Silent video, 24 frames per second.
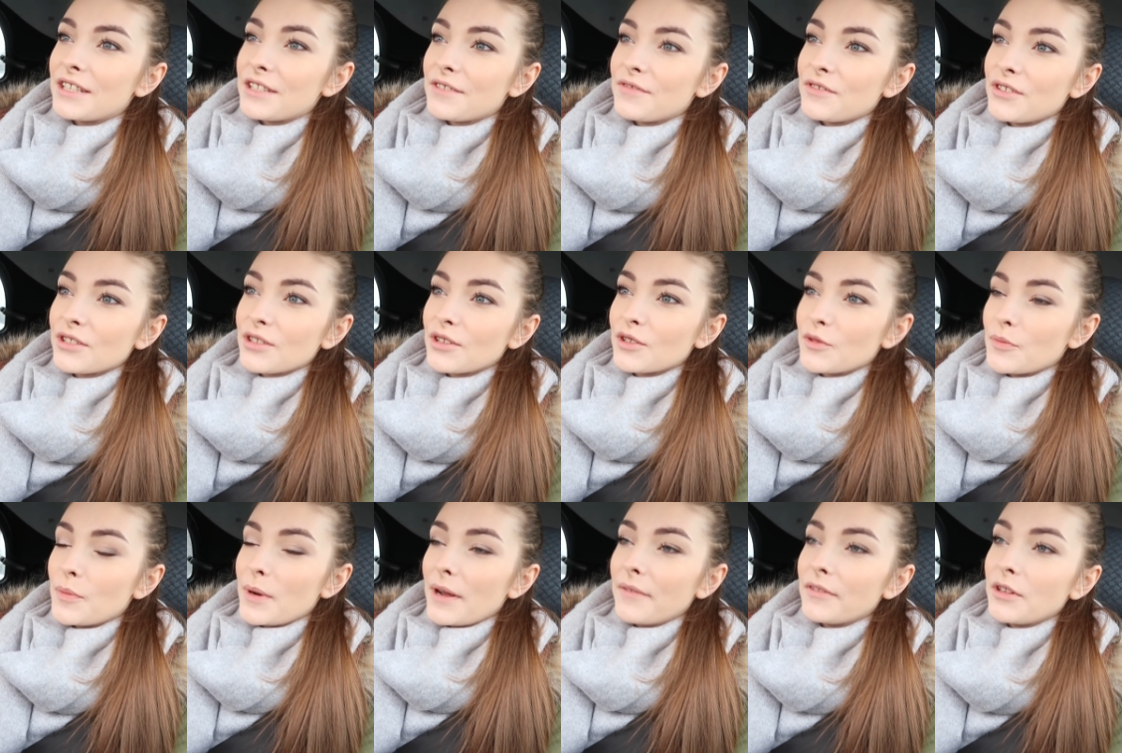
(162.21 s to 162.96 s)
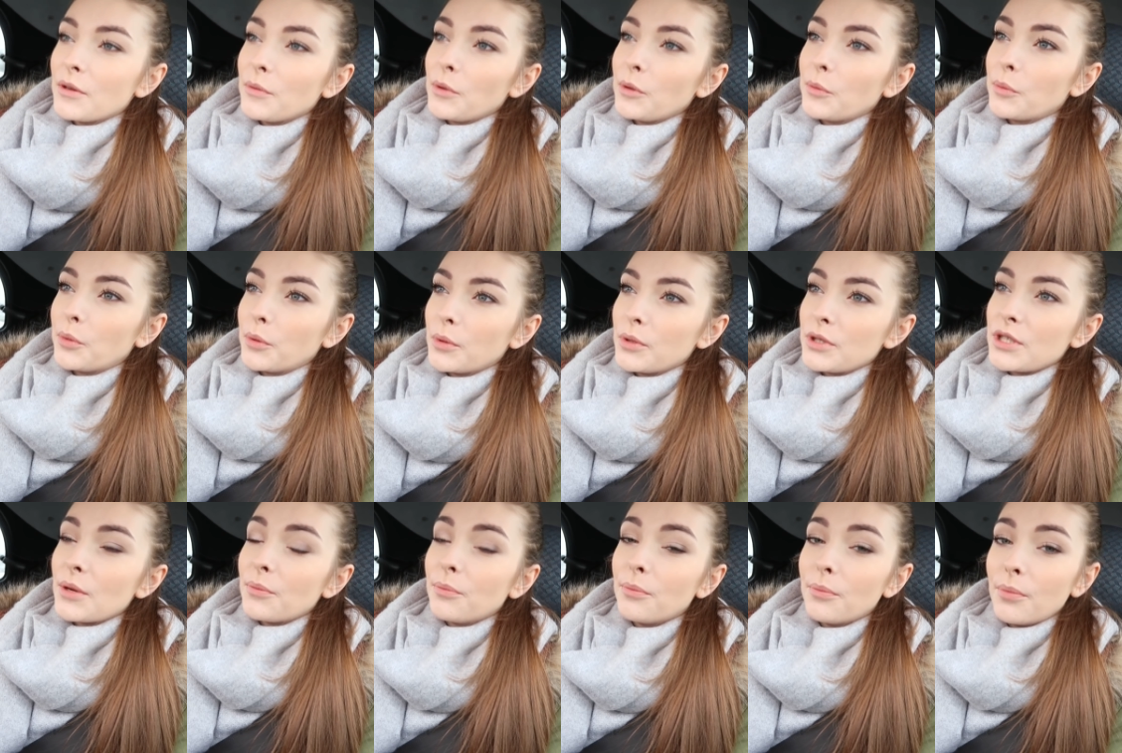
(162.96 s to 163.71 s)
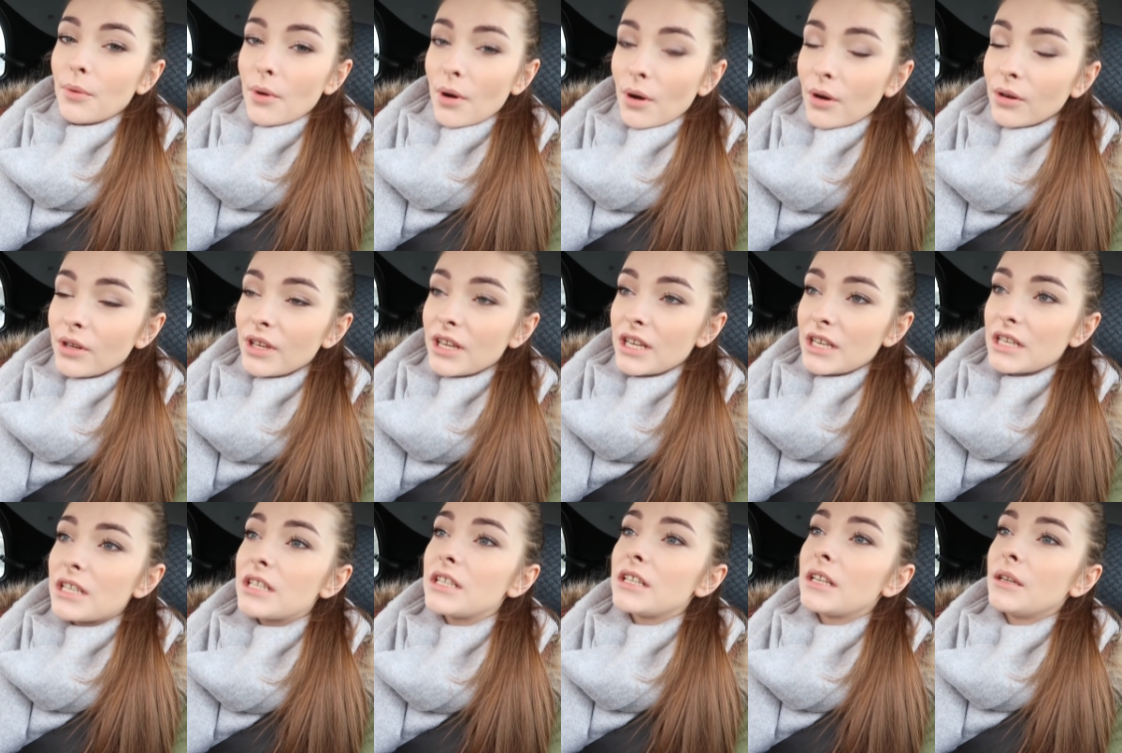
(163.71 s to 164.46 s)
że wszystko sprawnie mi pójdzie, bo
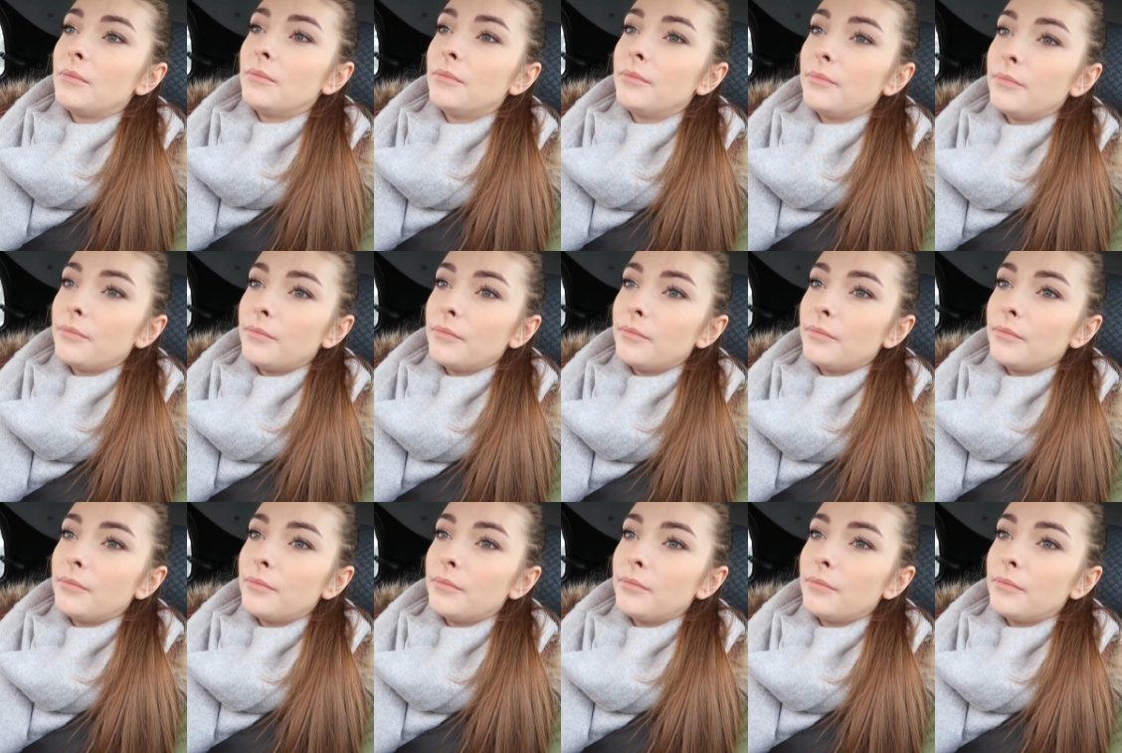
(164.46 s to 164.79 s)
jeszcze